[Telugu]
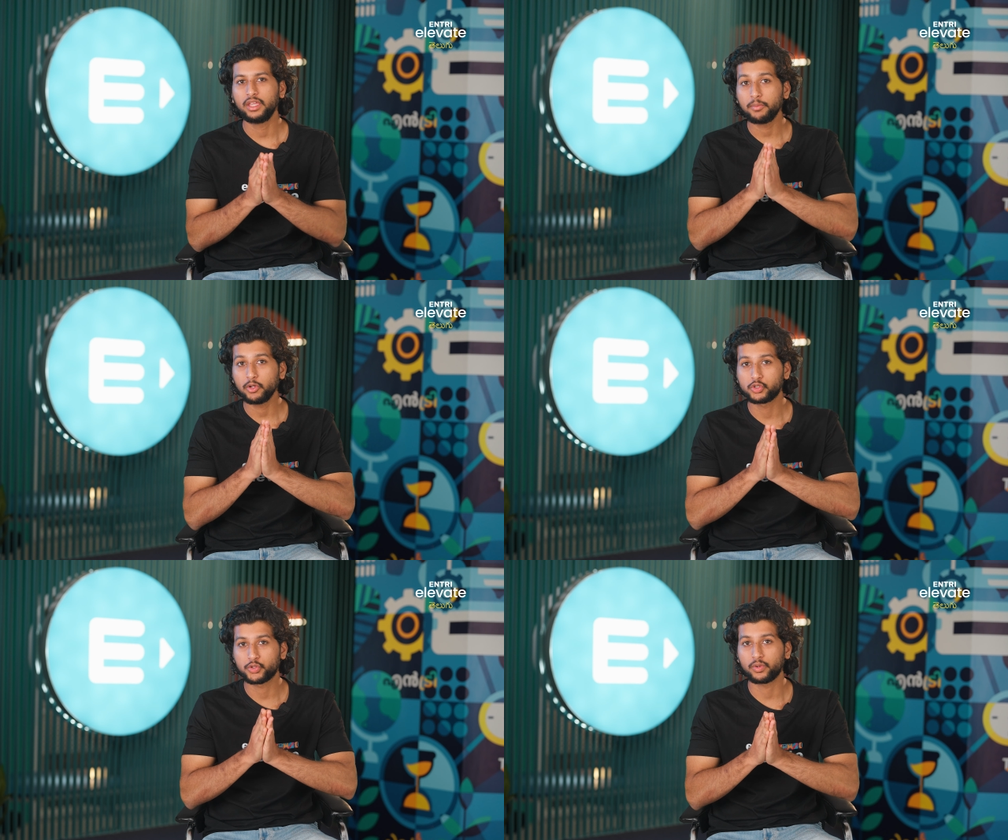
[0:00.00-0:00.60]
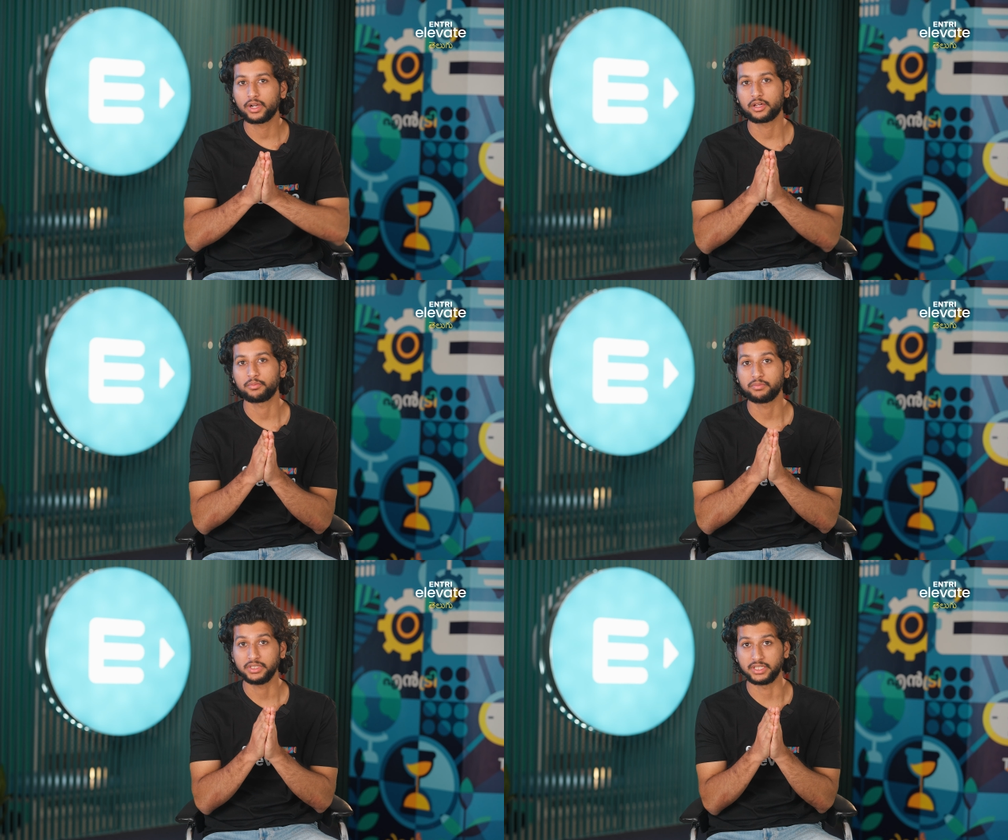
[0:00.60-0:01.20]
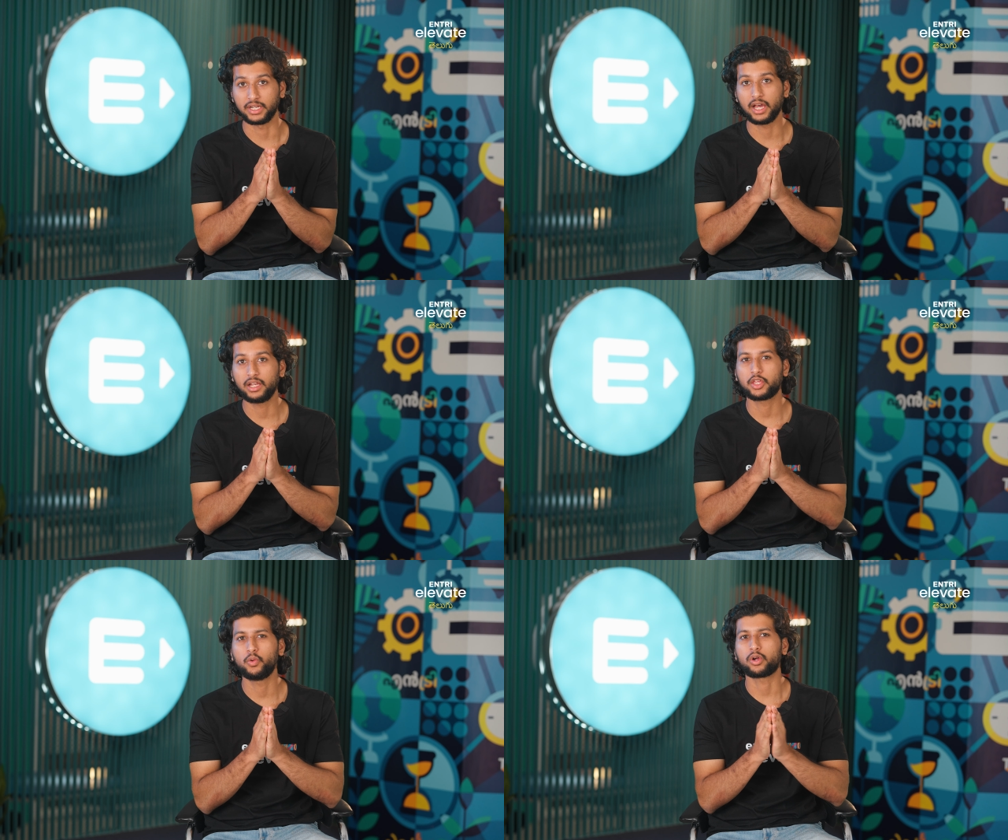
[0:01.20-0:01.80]
ఈమెను చూడటం
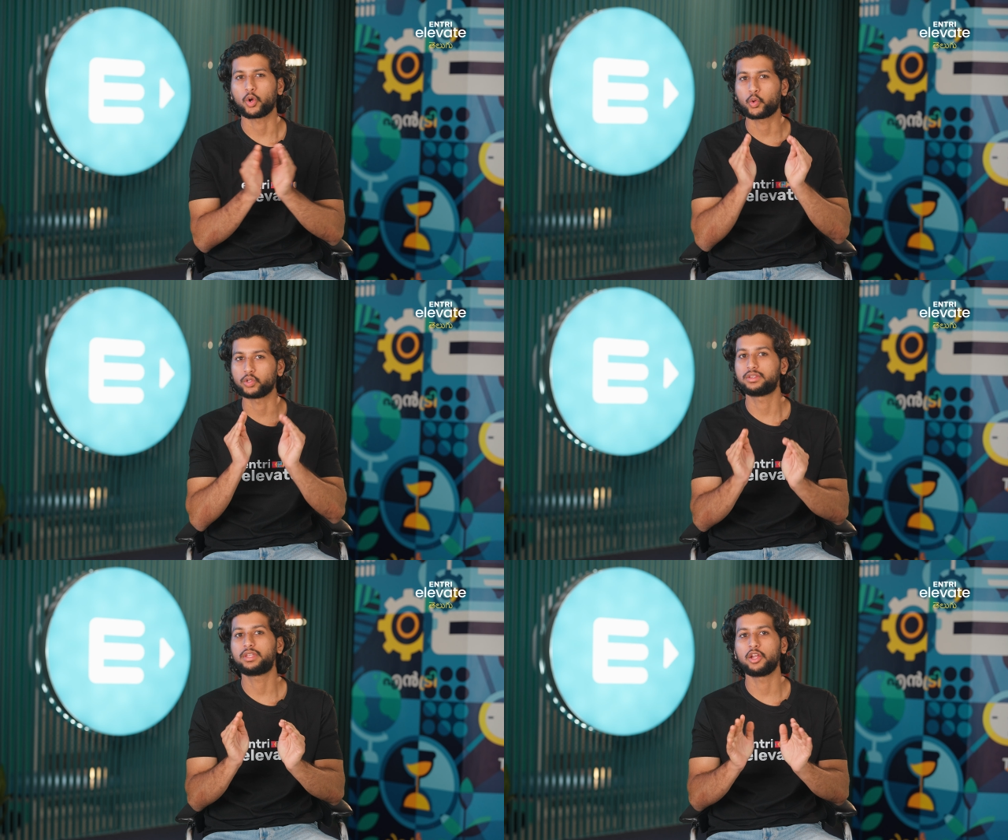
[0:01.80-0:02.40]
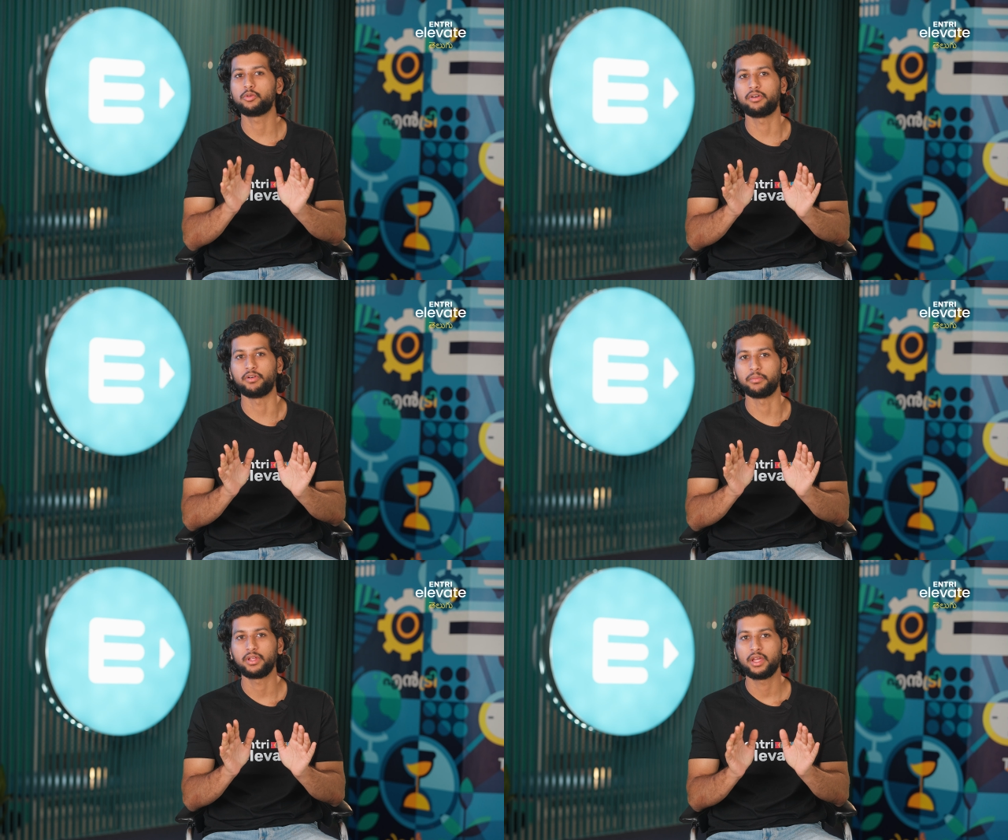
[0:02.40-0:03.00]
జనాలకి ఒక కొత్త అనుభవం